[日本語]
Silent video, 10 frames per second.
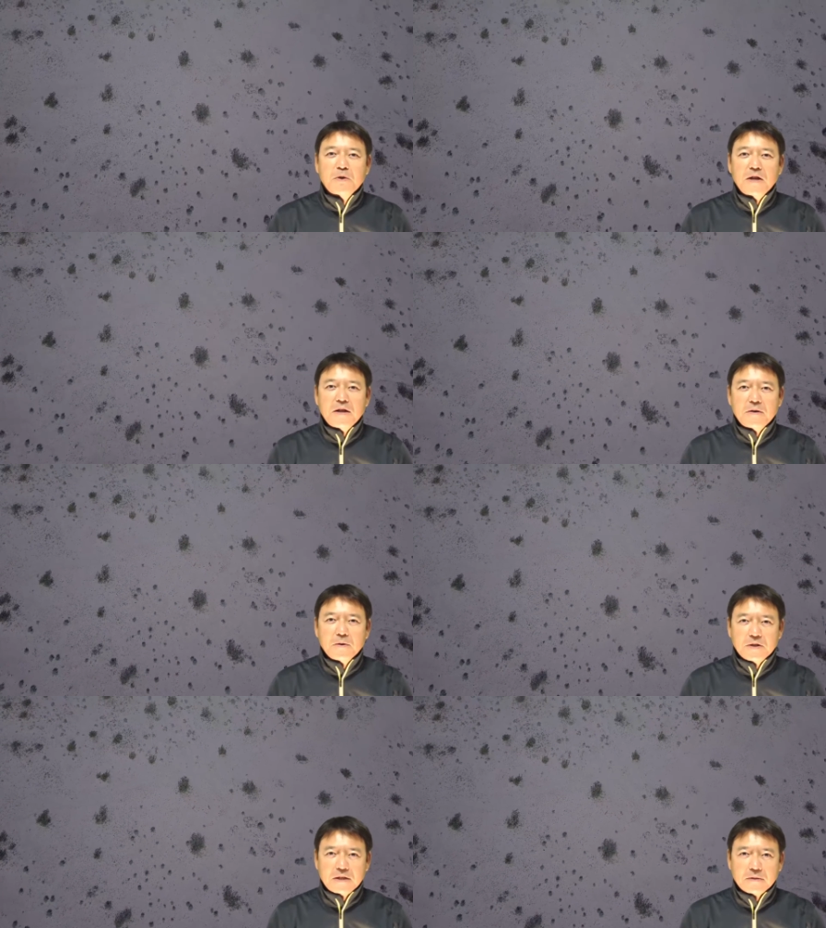がブレている
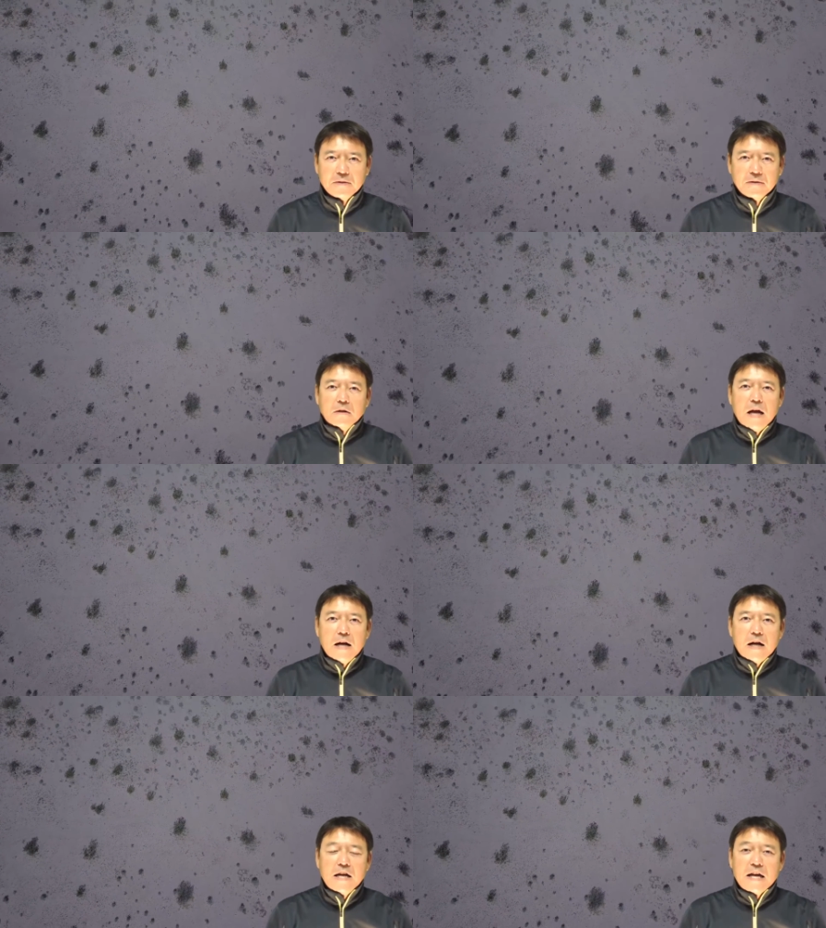ようだ、
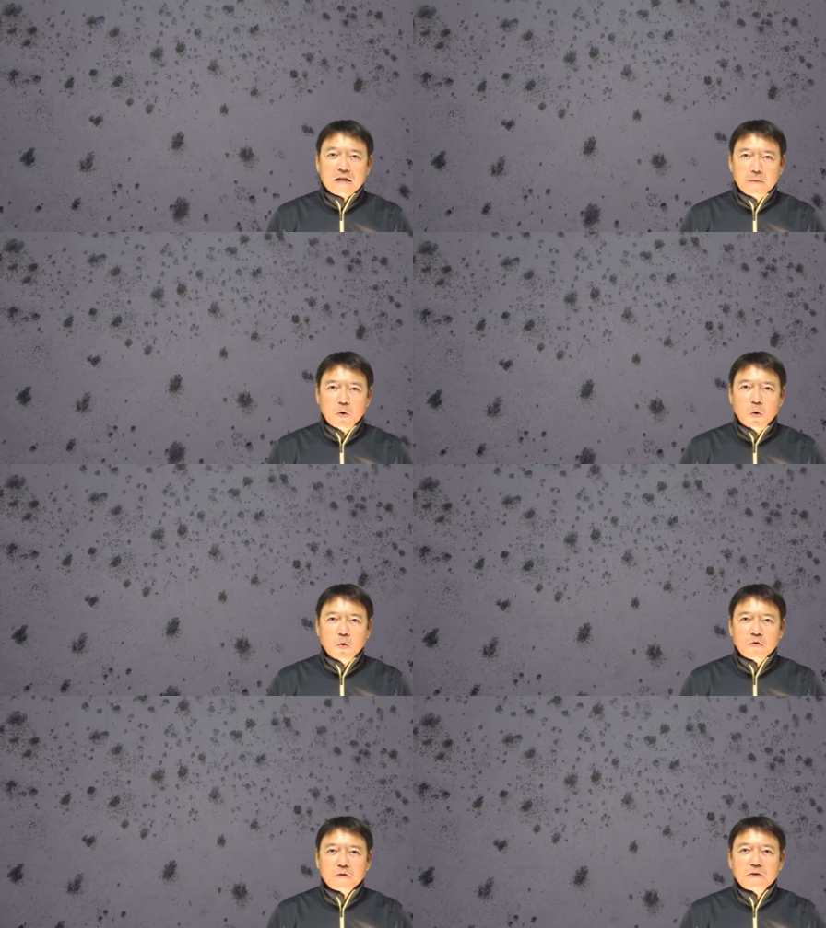何回やっても
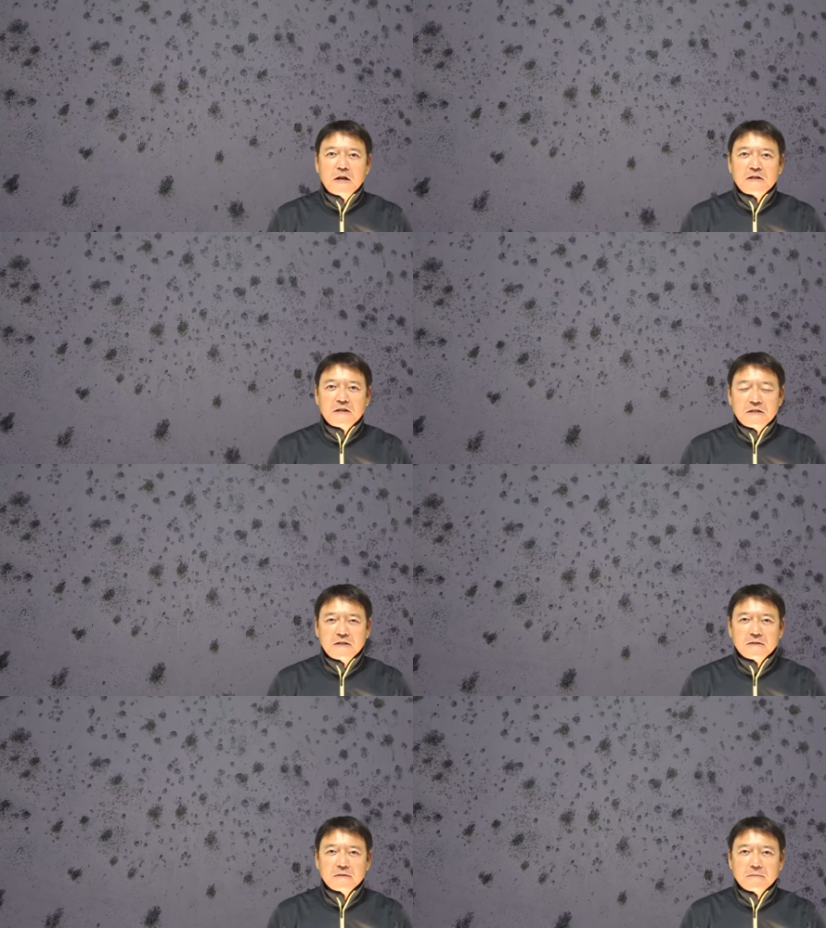薄暗い写
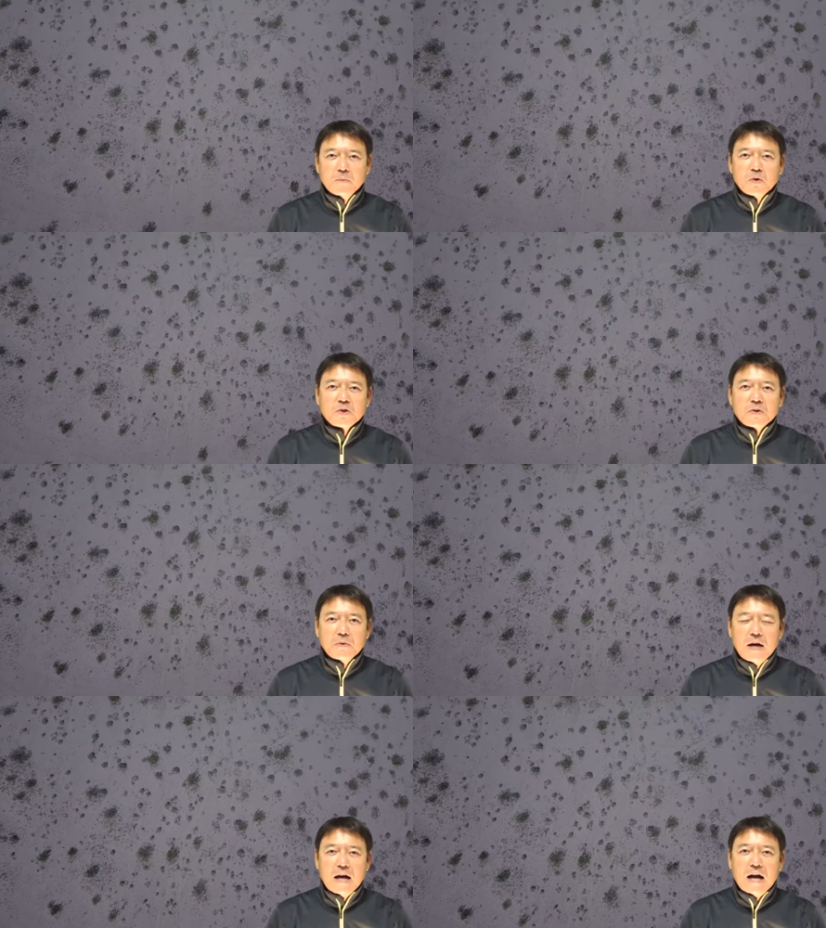真、もし
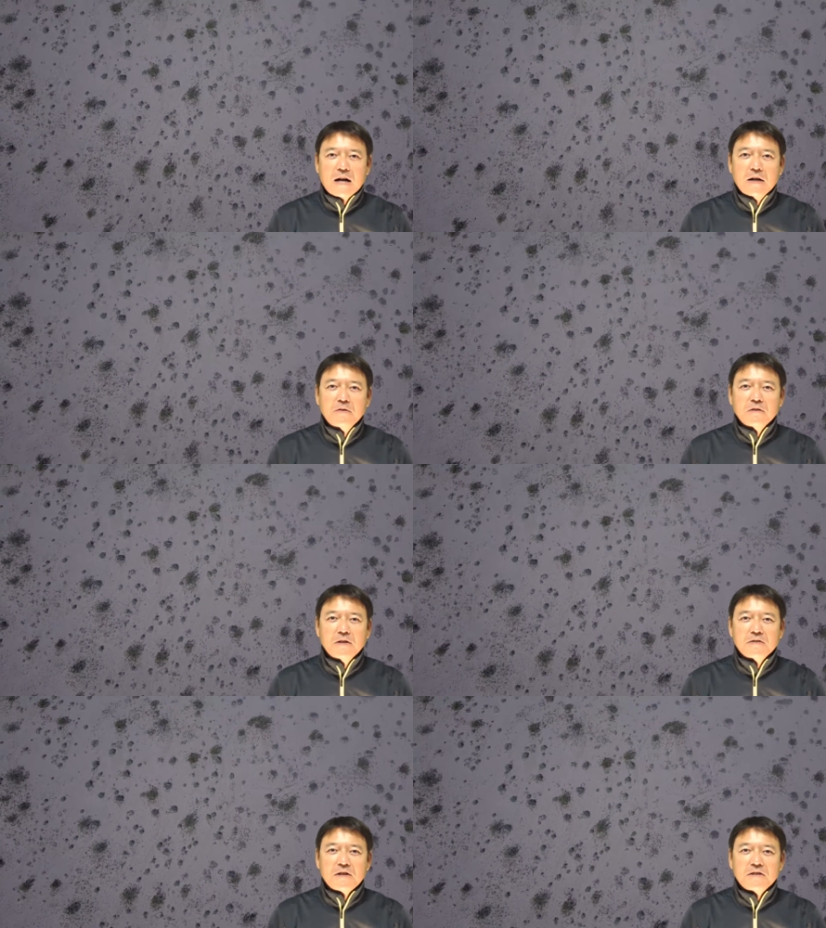くは明るす
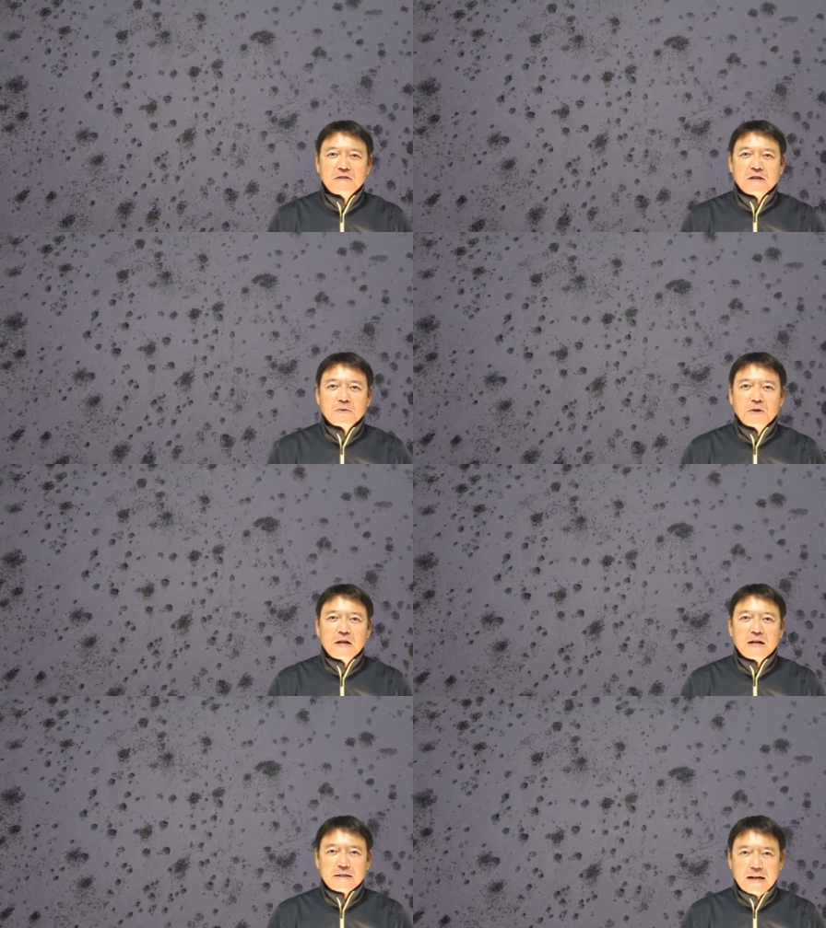ぎる写真しか撮れ
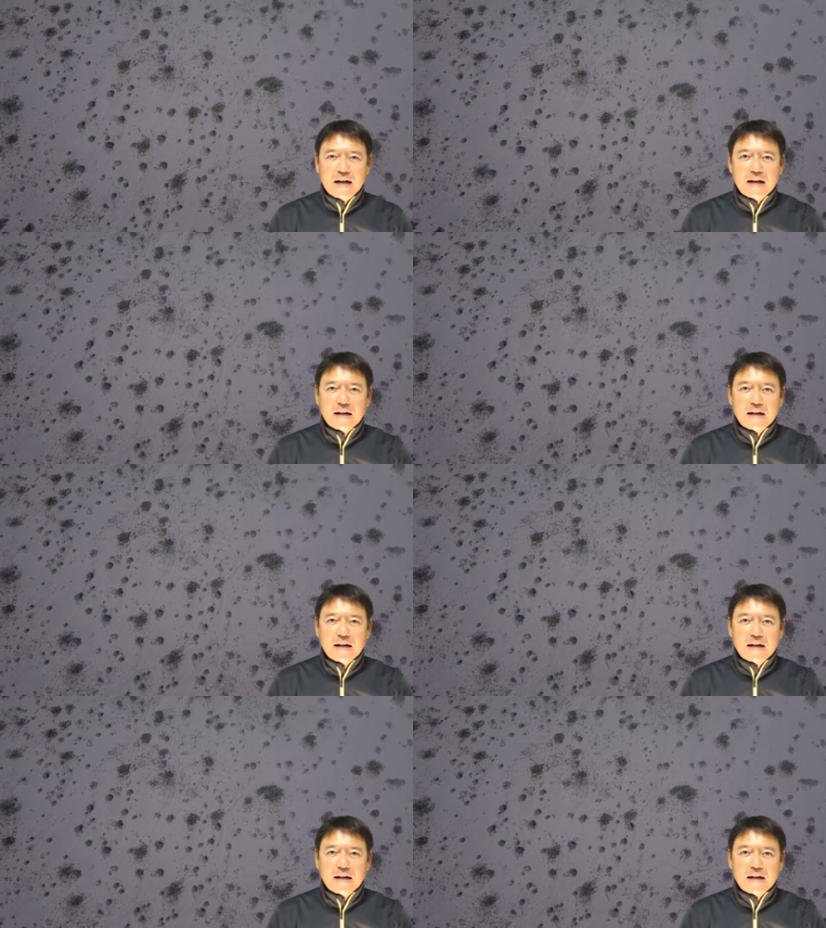なかった。